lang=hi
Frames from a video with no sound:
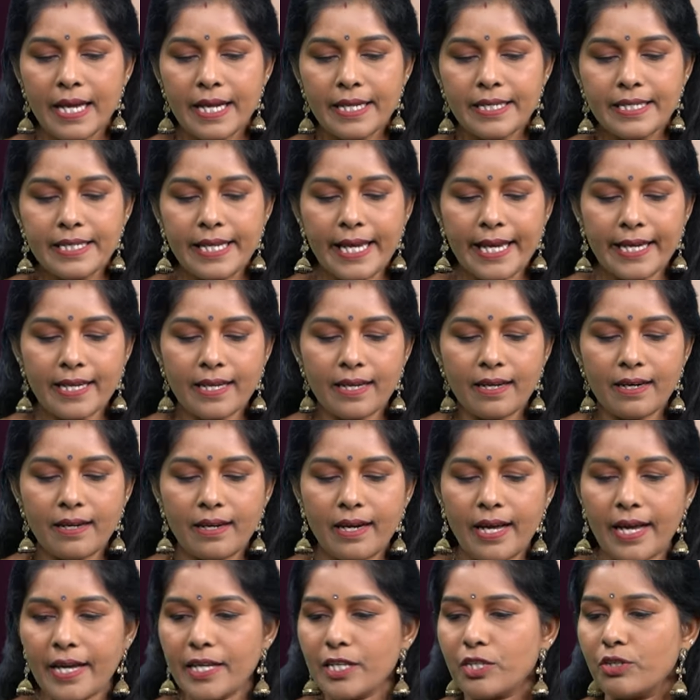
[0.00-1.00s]
ये
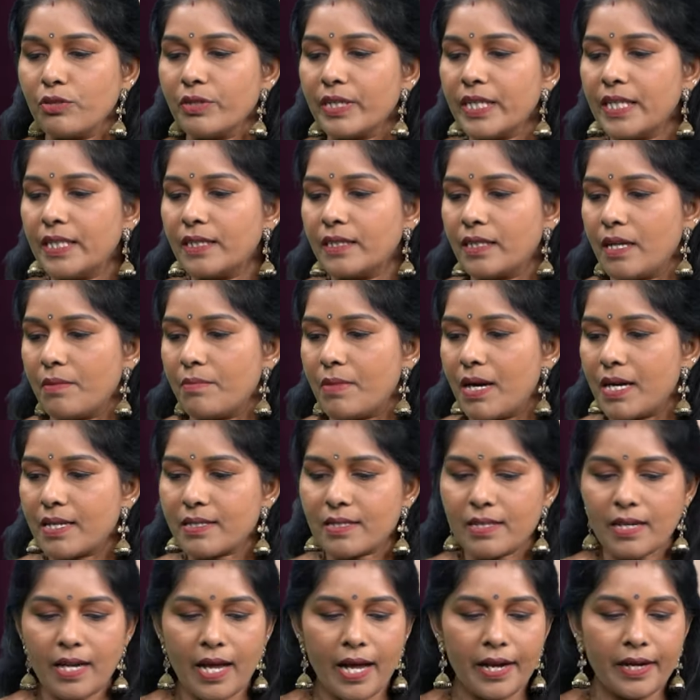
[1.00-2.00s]
करना है क्योंकि इतना
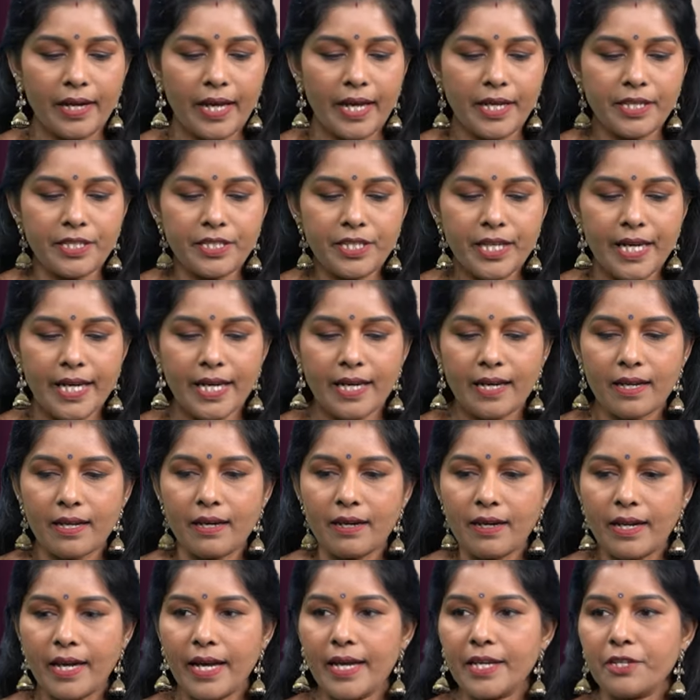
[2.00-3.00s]
मार्क्स लाना है ये
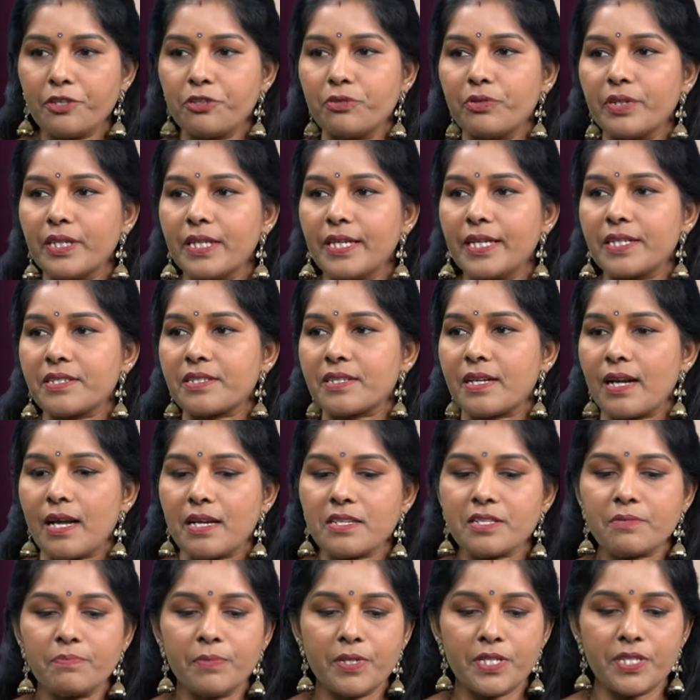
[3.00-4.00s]
करना है क्योंकि नेक्स्ट
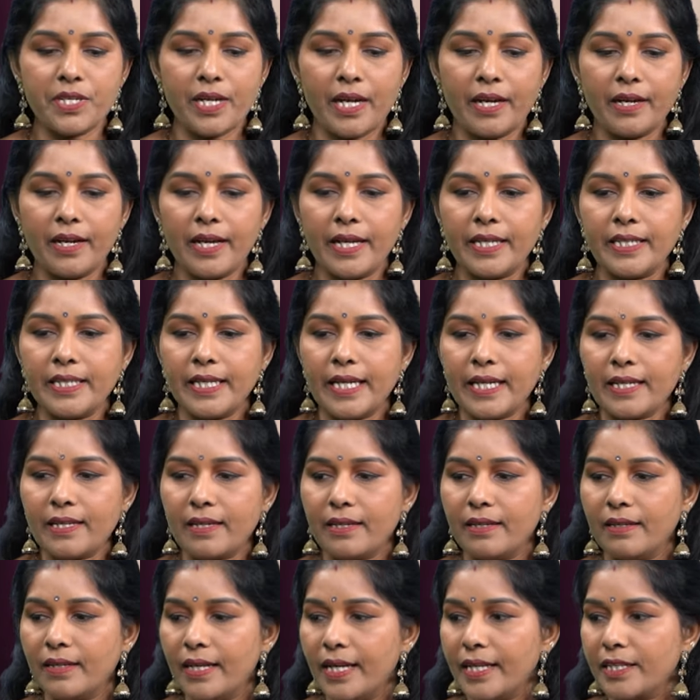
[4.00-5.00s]
क्लास में जाना है ये
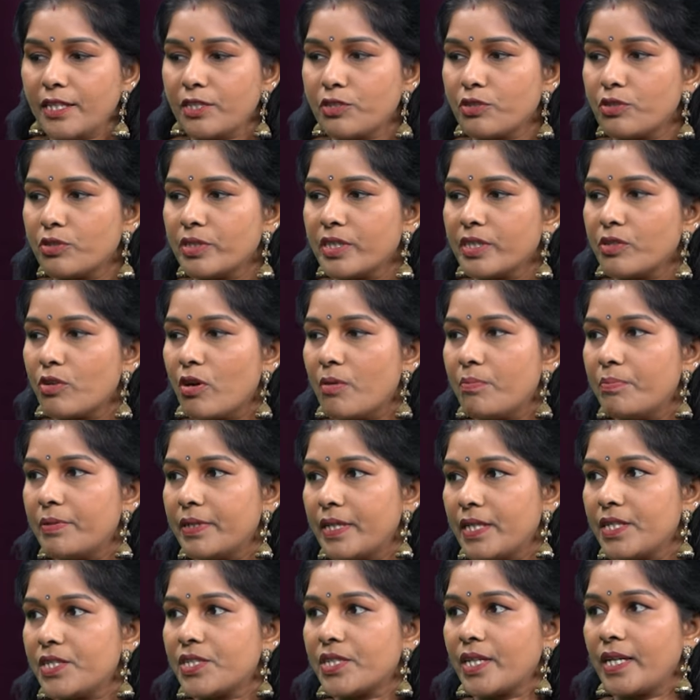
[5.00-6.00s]
करना है कि क्योंकि
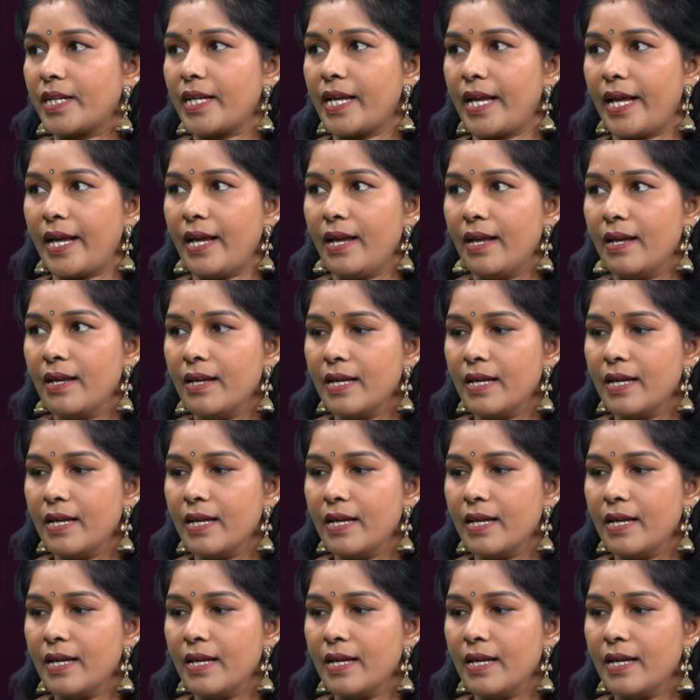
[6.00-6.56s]
कंपटीशन है